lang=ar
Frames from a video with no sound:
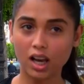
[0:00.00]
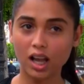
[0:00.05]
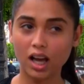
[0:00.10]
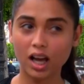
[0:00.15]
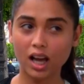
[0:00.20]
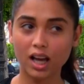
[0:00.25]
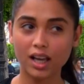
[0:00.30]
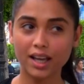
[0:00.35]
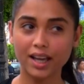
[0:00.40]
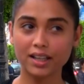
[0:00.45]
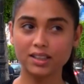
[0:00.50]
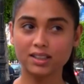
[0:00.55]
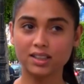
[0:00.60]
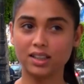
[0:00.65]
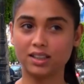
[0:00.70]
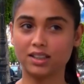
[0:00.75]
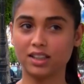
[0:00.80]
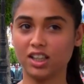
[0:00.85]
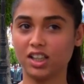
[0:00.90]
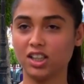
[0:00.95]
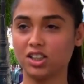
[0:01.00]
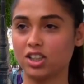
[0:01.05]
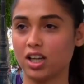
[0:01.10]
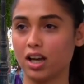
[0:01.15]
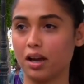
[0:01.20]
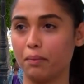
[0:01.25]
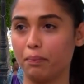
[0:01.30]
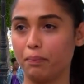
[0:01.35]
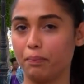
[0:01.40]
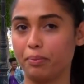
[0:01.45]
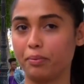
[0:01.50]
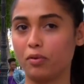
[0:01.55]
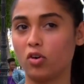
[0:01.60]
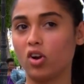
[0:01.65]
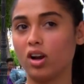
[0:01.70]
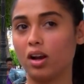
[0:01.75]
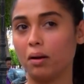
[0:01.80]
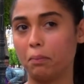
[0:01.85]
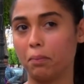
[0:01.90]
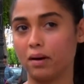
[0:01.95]
الحياه كي تعيشها
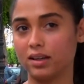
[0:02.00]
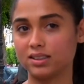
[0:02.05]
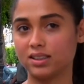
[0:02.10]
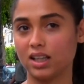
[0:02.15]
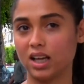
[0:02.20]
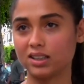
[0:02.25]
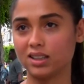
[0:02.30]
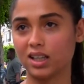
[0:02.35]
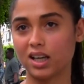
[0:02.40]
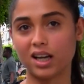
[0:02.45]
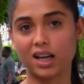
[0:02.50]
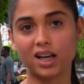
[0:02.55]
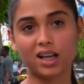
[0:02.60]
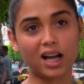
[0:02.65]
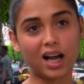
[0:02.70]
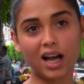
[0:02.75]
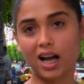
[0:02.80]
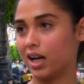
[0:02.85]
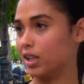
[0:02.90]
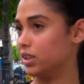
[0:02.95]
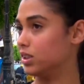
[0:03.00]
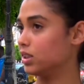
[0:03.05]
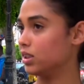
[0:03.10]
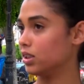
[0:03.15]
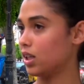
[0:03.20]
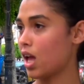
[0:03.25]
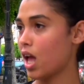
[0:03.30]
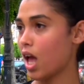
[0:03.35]
بكل بساطه راك عادي